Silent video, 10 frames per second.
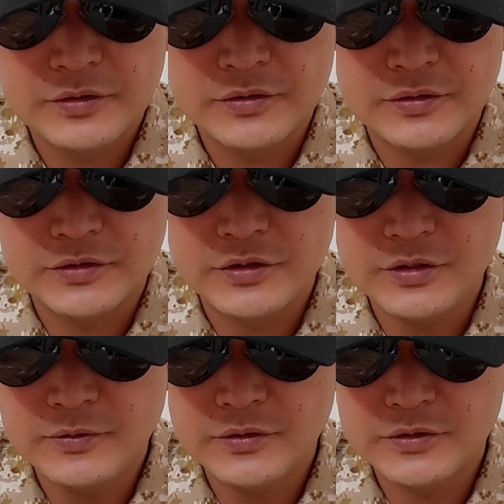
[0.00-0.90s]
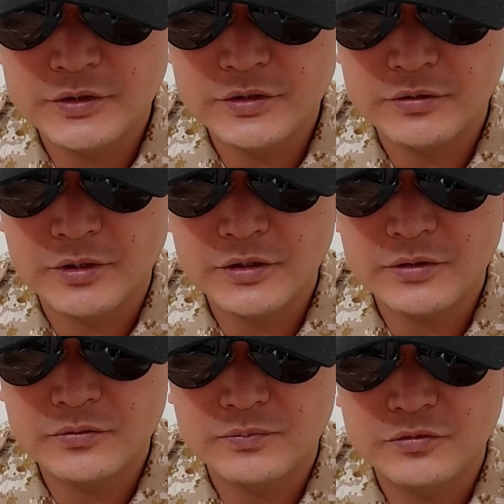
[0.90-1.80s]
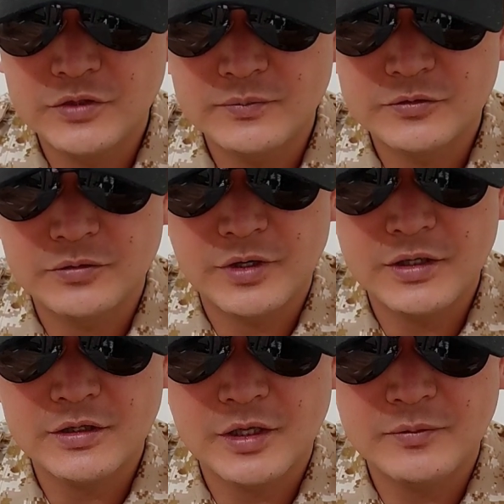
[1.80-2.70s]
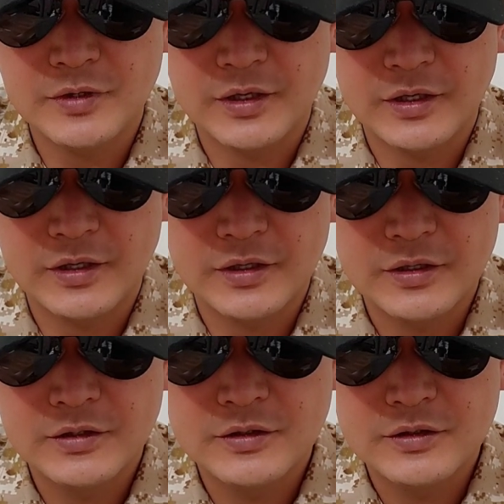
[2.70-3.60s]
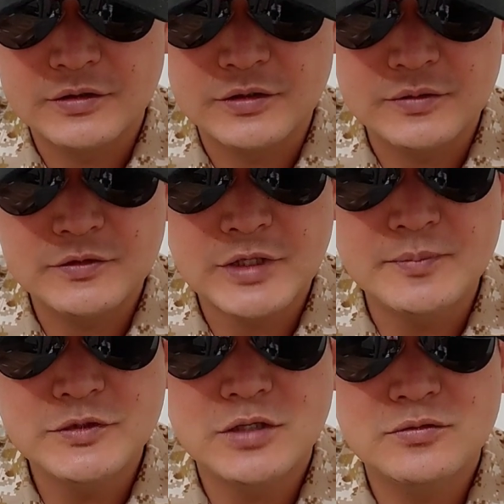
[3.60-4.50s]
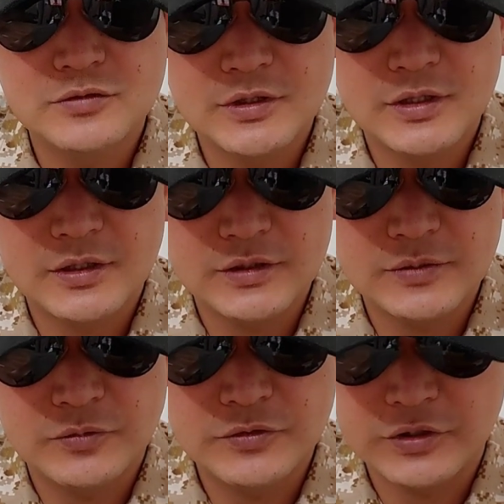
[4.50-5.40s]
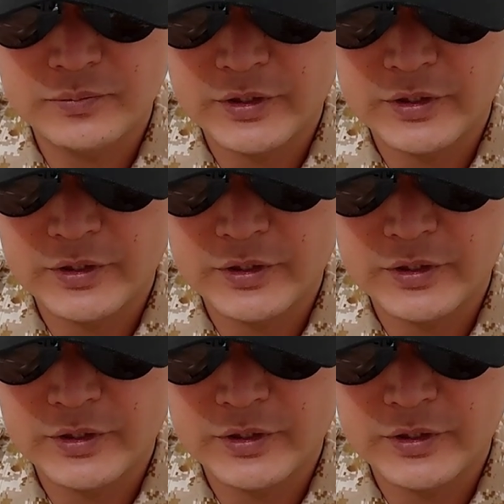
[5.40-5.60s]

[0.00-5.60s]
어, 실병 치위를 굉장히 또 부담스러워하기 때문에 지금은 3차 중대장까지 보직을